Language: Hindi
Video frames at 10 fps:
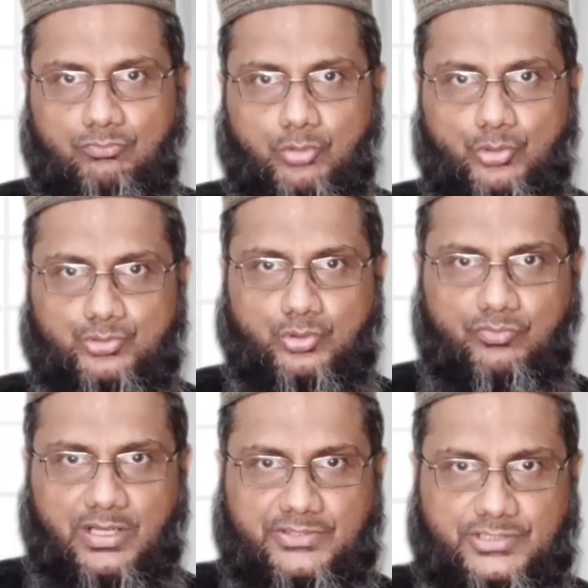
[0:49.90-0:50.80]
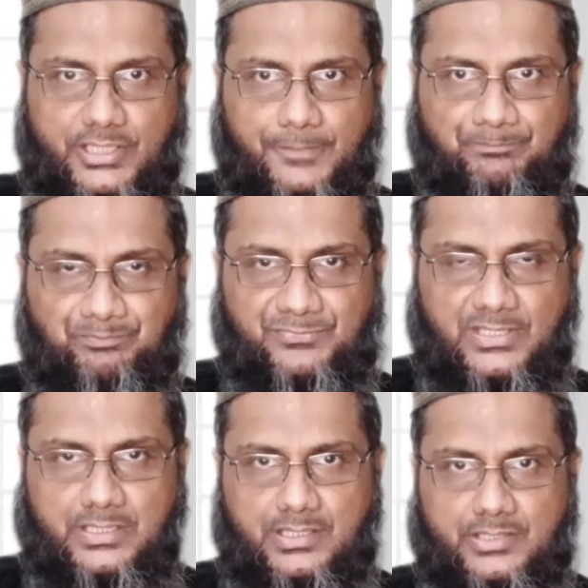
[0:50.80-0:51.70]
वो उसको वहाँ से
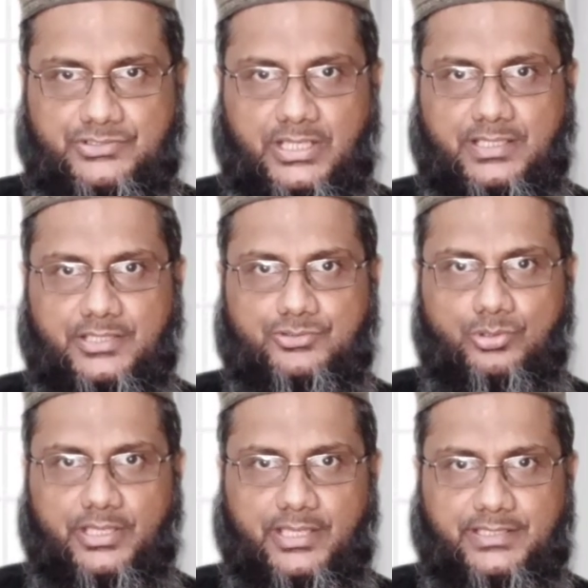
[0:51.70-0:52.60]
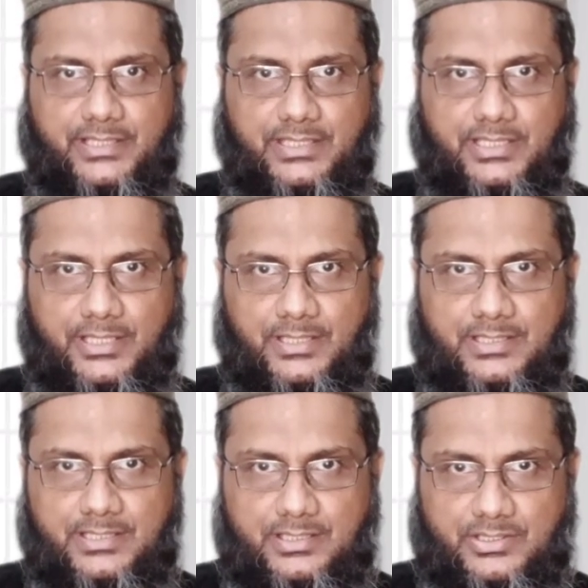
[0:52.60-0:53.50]
जाके जो है यानी कि
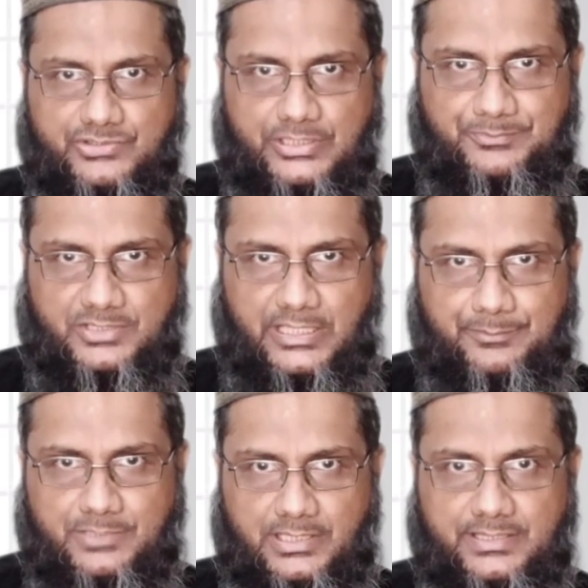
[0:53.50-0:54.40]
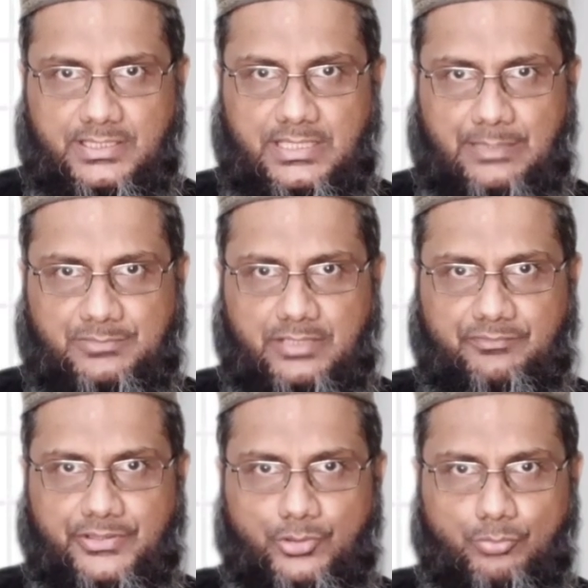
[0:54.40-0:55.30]
सब्सक्राइब कर लें ताकि आप तक
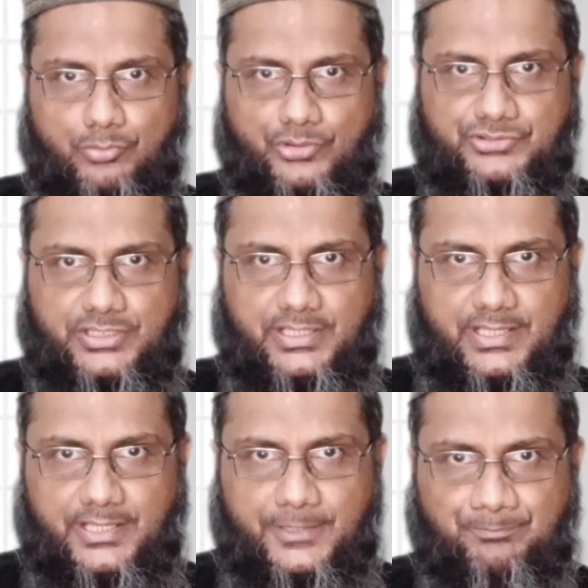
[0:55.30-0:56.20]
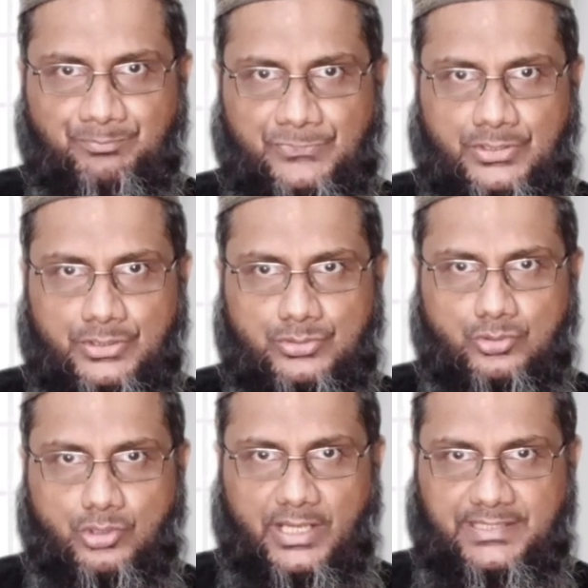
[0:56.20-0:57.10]
वीडियो पहुंचती रहे
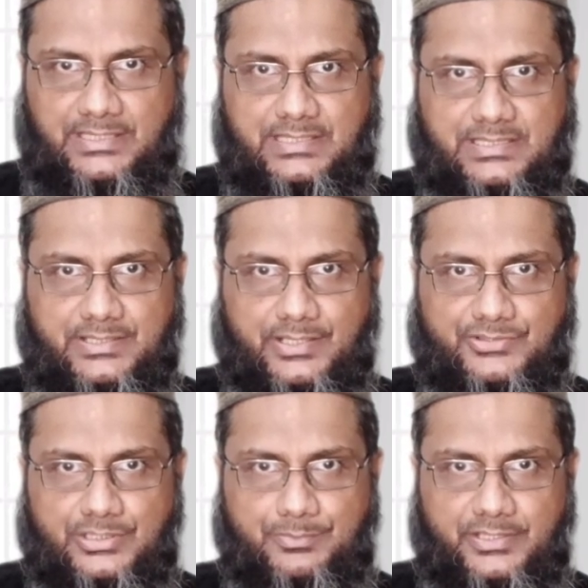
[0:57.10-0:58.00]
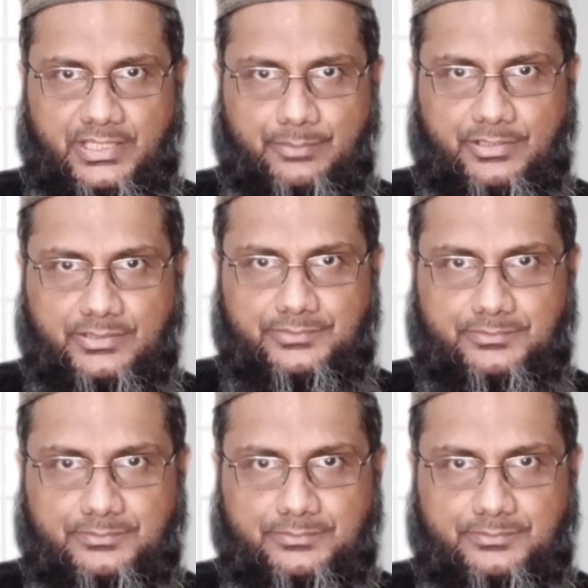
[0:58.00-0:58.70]
तो आइए देखते हैं डॉक्टर साहब का नया बयान